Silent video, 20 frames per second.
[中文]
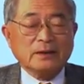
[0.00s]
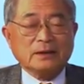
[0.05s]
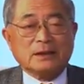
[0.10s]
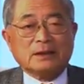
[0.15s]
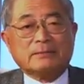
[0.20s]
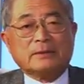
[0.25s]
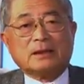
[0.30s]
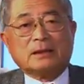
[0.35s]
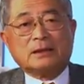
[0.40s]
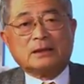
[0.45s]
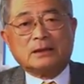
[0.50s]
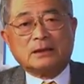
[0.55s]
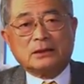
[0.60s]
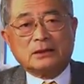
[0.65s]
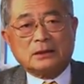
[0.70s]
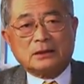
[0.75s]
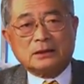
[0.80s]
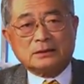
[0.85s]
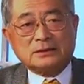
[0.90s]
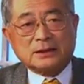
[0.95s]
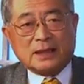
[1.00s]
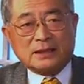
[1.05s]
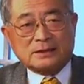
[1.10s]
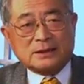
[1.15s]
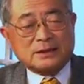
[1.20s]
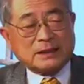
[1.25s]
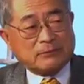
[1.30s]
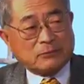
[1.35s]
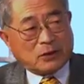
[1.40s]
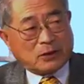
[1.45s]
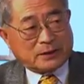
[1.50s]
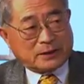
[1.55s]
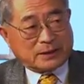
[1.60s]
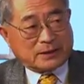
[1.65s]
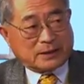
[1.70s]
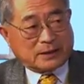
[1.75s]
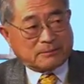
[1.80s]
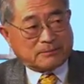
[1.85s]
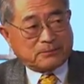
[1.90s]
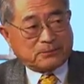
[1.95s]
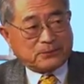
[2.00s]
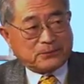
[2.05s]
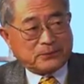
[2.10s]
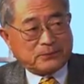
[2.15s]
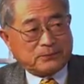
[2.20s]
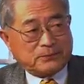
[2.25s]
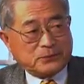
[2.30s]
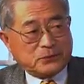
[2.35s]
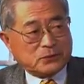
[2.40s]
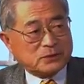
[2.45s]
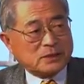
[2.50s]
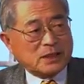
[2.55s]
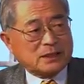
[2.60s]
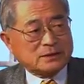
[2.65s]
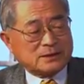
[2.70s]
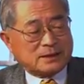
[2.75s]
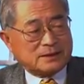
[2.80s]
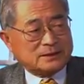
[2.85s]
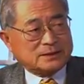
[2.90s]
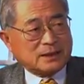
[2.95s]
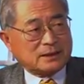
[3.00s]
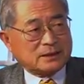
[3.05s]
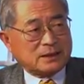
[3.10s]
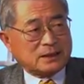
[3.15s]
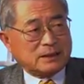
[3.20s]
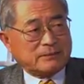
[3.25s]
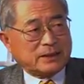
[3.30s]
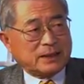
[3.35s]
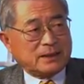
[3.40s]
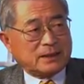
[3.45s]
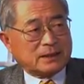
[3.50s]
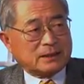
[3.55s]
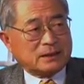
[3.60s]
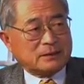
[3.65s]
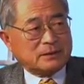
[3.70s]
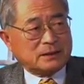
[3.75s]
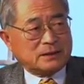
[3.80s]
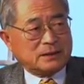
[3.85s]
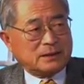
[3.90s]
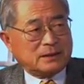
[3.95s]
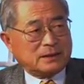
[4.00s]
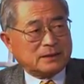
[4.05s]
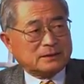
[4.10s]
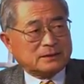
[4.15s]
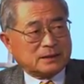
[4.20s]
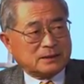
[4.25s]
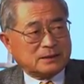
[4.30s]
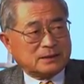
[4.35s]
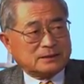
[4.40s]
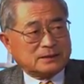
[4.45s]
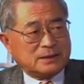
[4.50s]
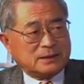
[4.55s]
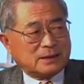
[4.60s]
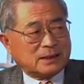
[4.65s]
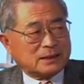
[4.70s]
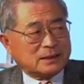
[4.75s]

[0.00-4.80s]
那么在 Santa Monica， 就上个礼拜2个